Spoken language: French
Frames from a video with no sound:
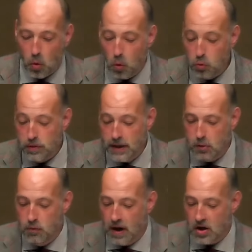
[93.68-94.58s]
on nous dit
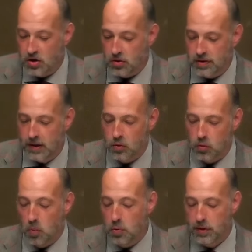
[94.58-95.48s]
que l'ouvrage est censé
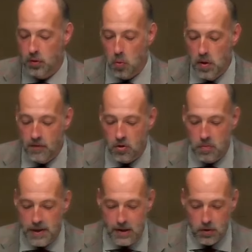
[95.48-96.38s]
être composé de huit
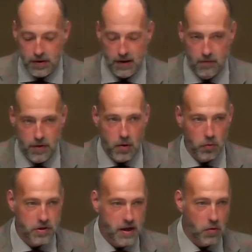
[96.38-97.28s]
volumes in octavo et
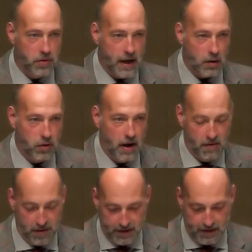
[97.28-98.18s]
contenir une carte
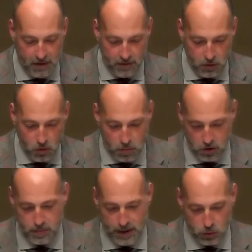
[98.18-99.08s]
gravée. C'est ce qui figure au
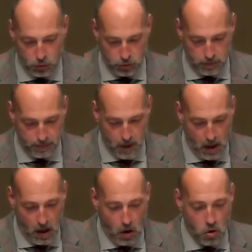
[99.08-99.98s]
prospectus.
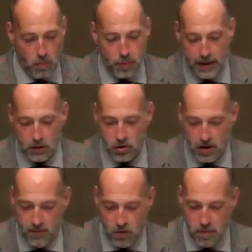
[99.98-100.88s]
Le prix de
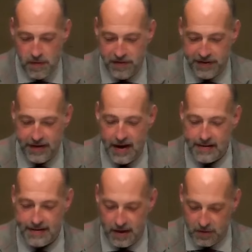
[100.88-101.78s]
chaque volume est fixé à
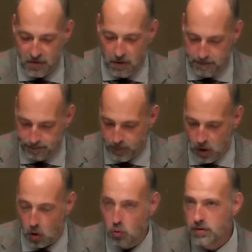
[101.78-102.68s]
sept francs.
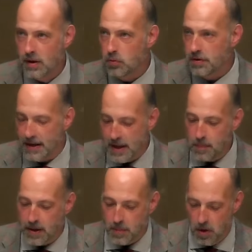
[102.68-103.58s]
On nous annonce un
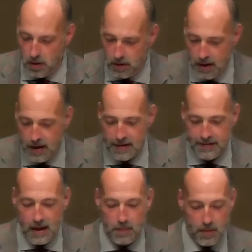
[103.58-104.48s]
imprimeur.
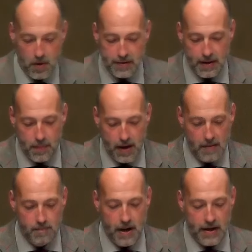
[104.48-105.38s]
Cet imprimeur
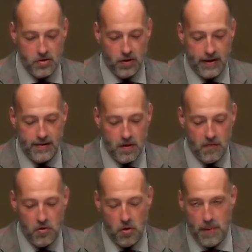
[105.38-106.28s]
s'appelle
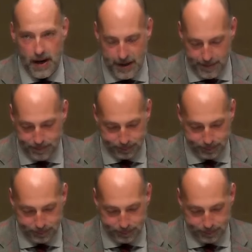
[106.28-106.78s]
Marie-Jean-Christophe Lebeg.